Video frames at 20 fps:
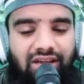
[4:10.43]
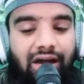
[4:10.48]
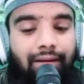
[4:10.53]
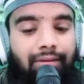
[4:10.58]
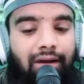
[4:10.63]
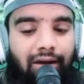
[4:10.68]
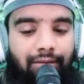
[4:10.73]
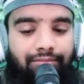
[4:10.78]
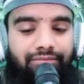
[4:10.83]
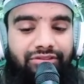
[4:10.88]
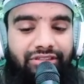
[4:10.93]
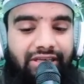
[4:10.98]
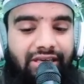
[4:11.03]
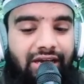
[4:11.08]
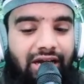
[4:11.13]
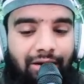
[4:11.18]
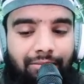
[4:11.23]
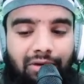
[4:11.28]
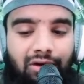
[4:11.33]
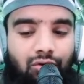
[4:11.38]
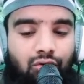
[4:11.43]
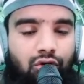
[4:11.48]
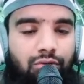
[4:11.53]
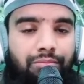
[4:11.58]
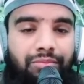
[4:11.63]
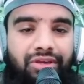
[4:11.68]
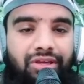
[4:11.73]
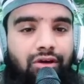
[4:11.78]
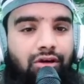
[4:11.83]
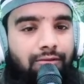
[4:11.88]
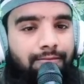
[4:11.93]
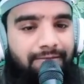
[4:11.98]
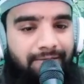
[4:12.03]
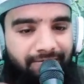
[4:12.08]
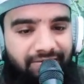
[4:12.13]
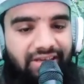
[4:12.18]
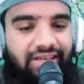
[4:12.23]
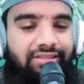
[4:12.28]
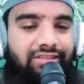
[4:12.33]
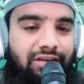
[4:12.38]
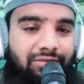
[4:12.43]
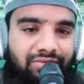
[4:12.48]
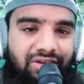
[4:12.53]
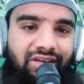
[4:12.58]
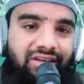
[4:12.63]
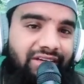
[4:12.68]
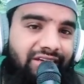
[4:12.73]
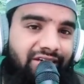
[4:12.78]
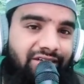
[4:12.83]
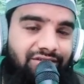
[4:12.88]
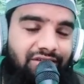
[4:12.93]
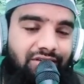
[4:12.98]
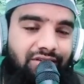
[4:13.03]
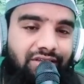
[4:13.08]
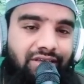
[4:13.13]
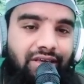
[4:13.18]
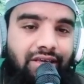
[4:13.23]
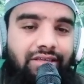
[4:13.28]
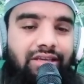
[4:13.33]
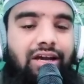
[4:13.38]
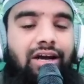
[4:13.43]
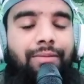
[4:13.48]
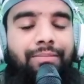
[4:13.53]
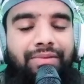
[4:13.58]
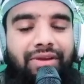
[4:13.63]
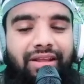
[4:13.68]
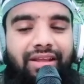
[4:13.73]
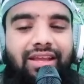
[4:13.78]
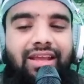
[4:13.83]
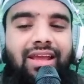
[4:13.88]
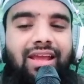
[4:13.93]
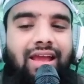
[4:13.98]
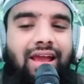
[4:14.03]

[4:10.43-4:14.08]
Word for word: अब हम ये अमल को मियाँ और बीवी के दरमियान लेकर चलते हैं या अपने